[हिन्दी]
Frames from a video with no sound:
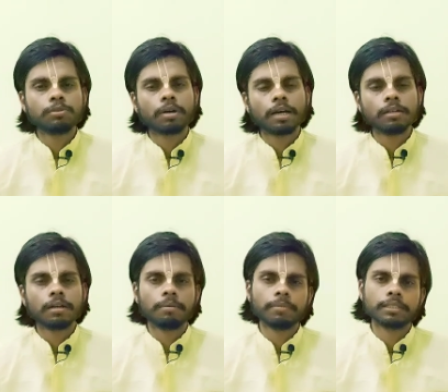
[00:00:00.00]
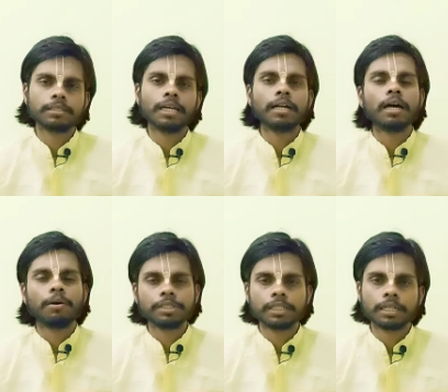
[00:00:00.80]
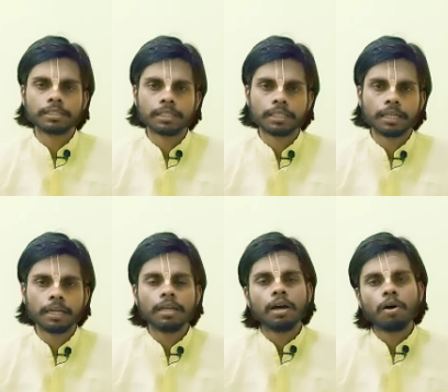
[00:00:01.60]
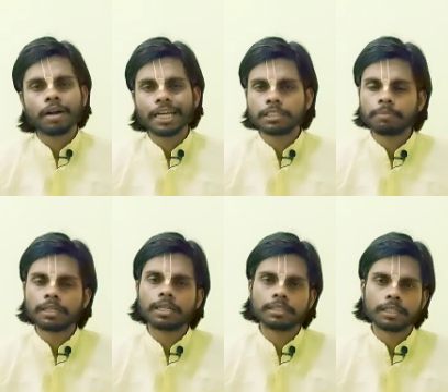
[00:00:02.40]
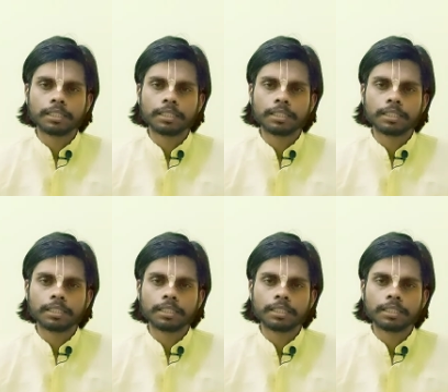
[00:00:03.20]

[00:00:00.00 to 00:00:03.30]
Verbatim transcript: इस दौरान हम स्नान अवश्य कर सकते हैं और आचमन कर